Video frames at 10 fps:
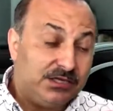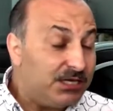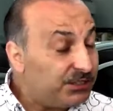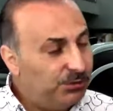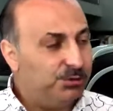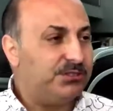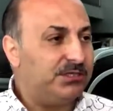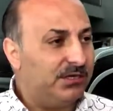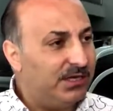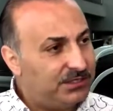keşke
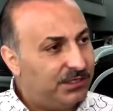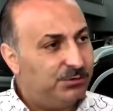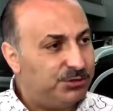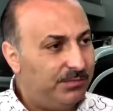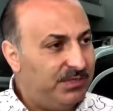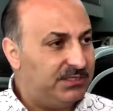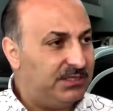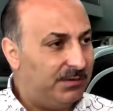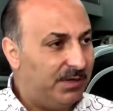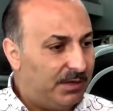düşse, keşke düşse biz
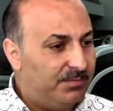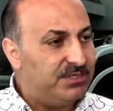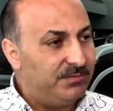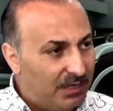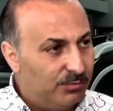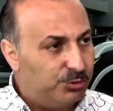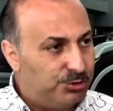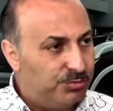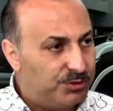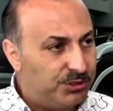de bizim de alım
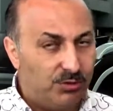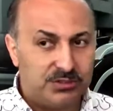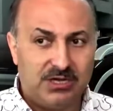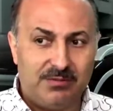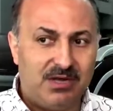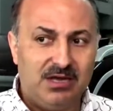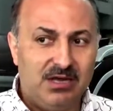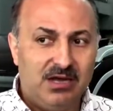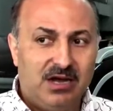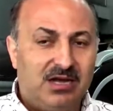gücümüz şey olsa ama
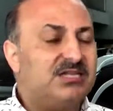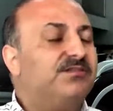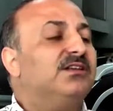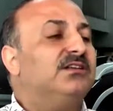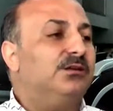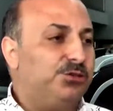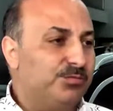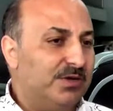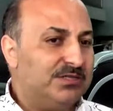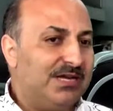araç fiyatları
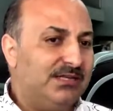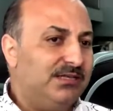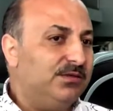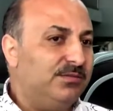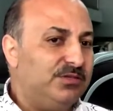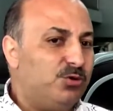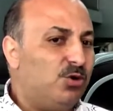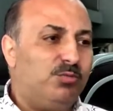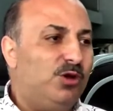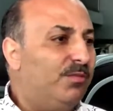düşmez. Yani dediğim gibi
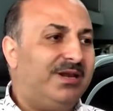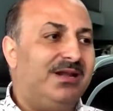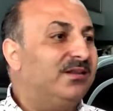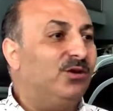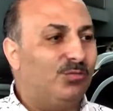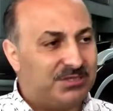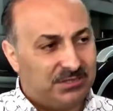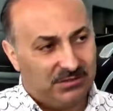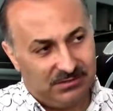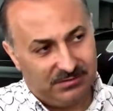çok böyle beklentiler
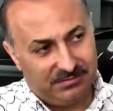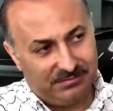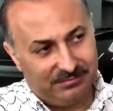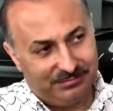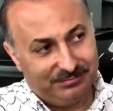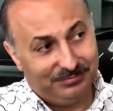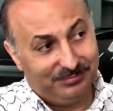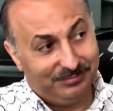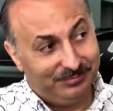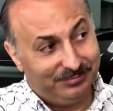olmasın. Evet.
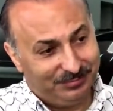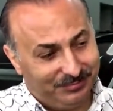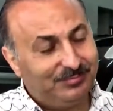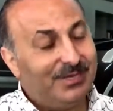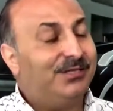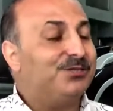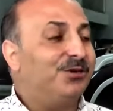Efendim çok teşekkür ederiz. Ben